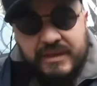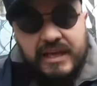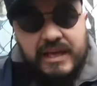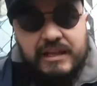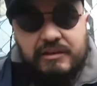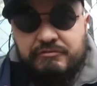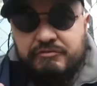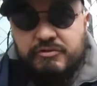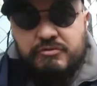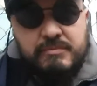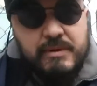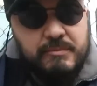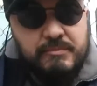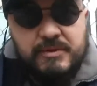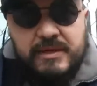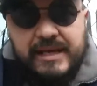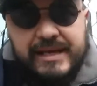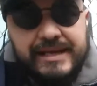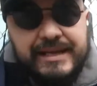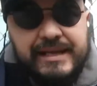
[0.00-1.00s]
Ela foi uma
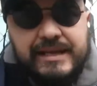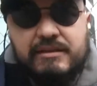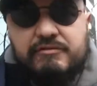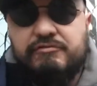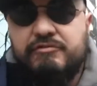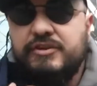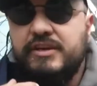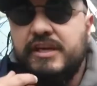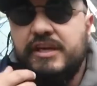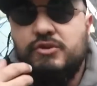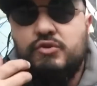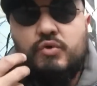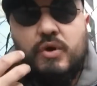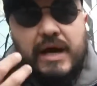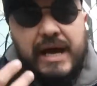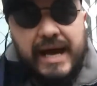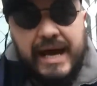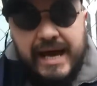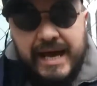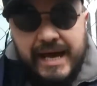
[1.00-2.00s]
mulher que ela foi
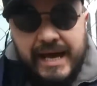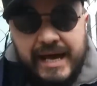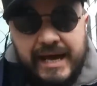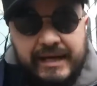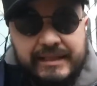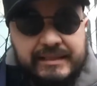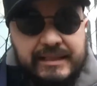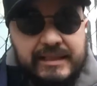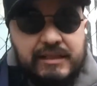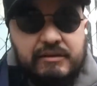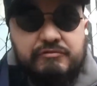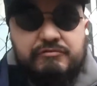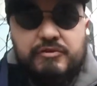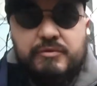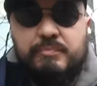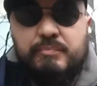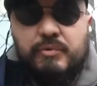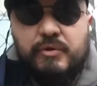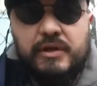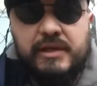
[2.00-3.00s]
educada, ela foi
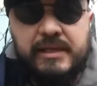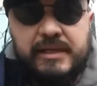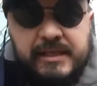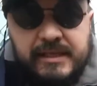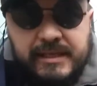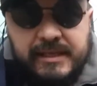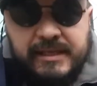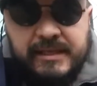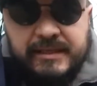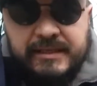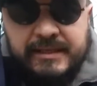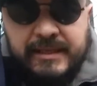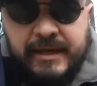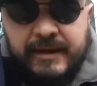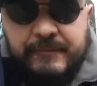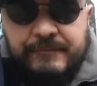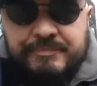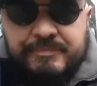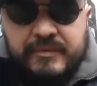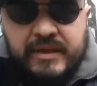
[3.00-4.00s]

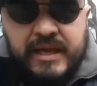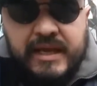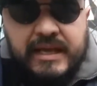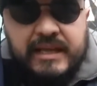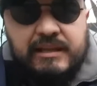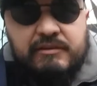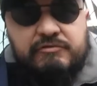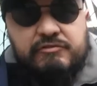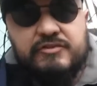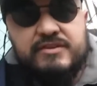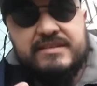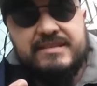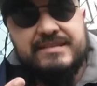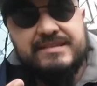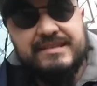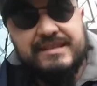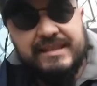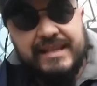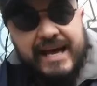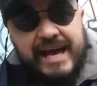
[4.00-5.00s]
polida, ela foi
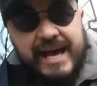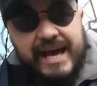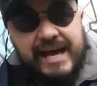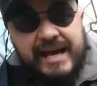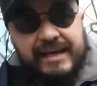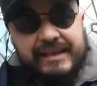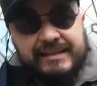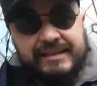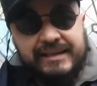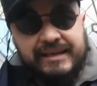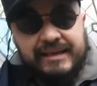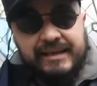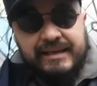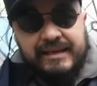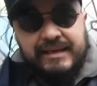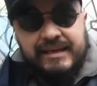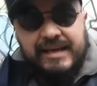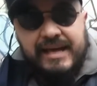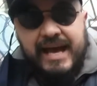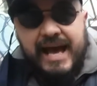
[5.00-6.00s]
ensinada
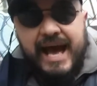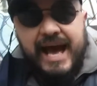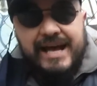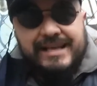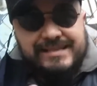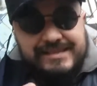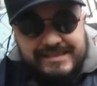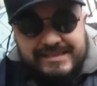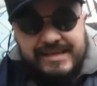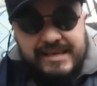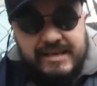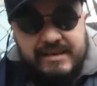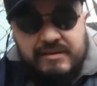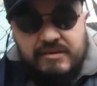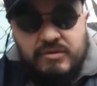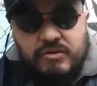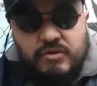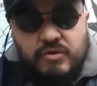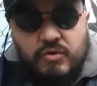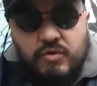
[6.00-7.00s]
a ser
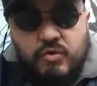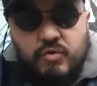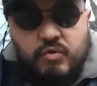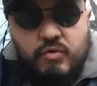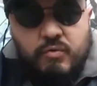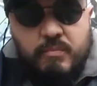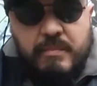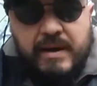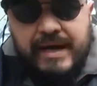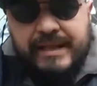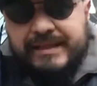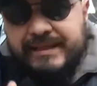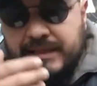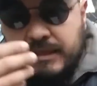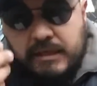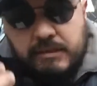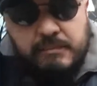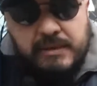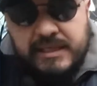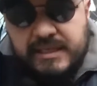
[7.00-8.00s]
uma
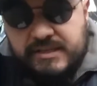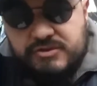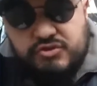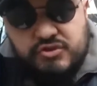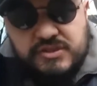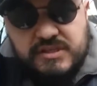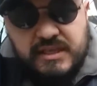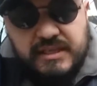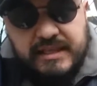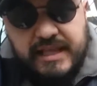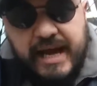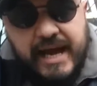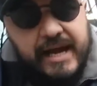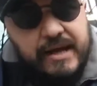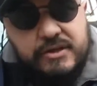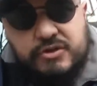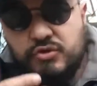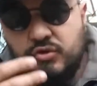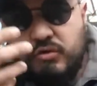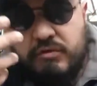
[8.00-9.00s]
dama na
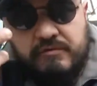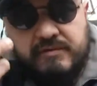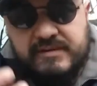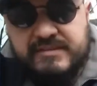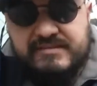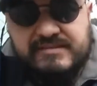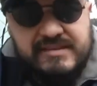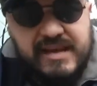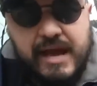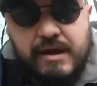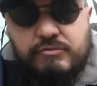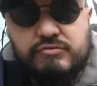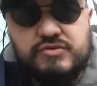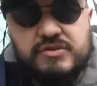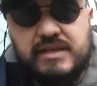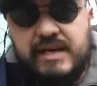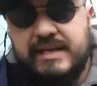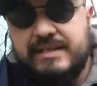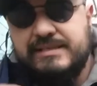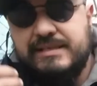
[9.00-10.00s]
sociedade, conversar com os
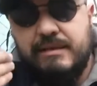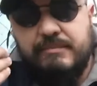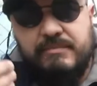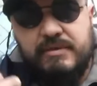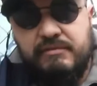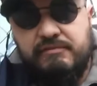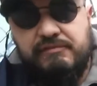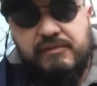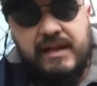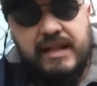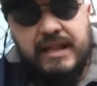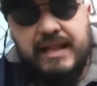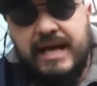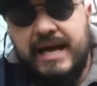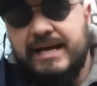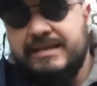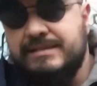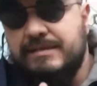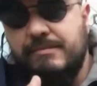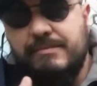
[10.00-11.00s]
caras, saber
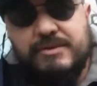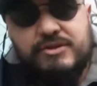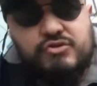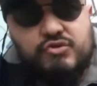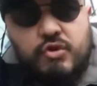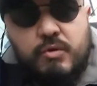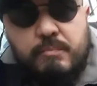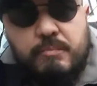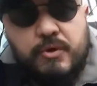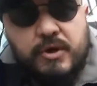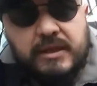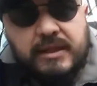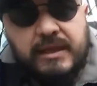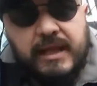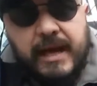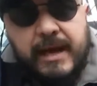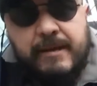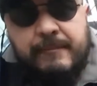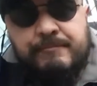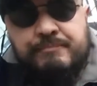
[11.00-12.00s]
falar, saber se
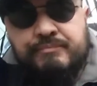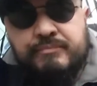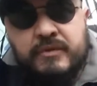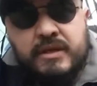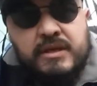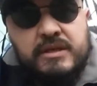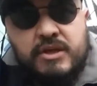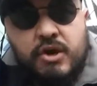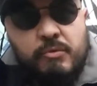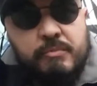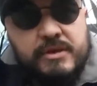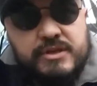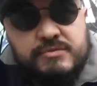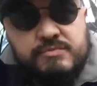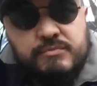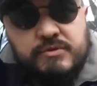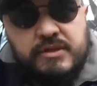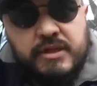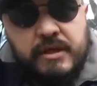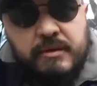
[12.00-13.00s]
comportar e ao
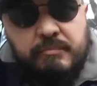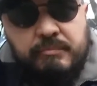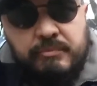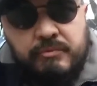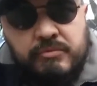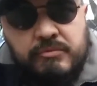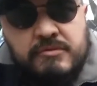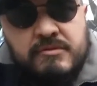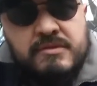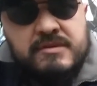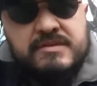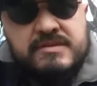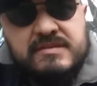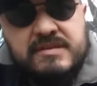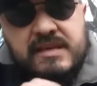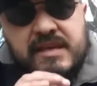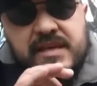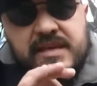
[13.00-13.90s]
mesmo tempo ser